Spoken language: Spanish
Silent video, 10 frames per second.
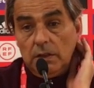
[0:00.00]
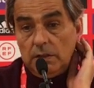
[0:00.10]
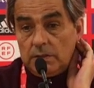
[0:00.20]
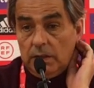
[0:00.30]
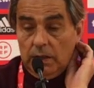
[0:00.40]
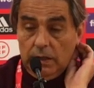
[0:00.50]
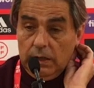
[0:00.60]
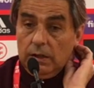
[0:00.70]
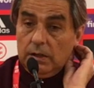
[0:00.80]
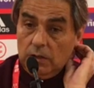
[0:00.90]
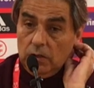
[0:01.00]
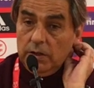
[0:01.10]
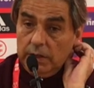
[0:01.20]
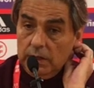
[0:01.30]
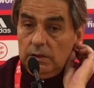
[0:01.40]
es que
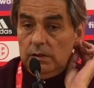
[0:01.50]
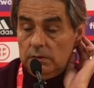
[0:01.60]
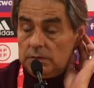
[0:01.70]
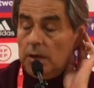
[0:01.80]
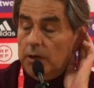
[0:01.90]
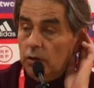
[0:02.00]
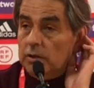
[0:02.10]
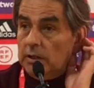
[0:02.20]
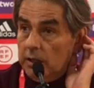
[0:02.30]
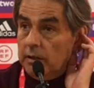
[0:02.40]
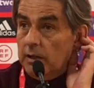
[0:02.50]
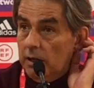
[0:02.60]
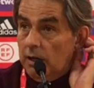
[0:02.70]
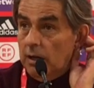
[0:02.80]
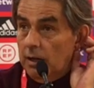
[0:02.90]
joder, el trabajo del día a
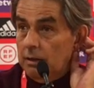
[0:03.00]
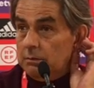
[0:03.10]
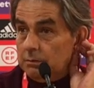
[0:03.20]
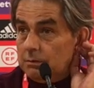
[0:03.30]
día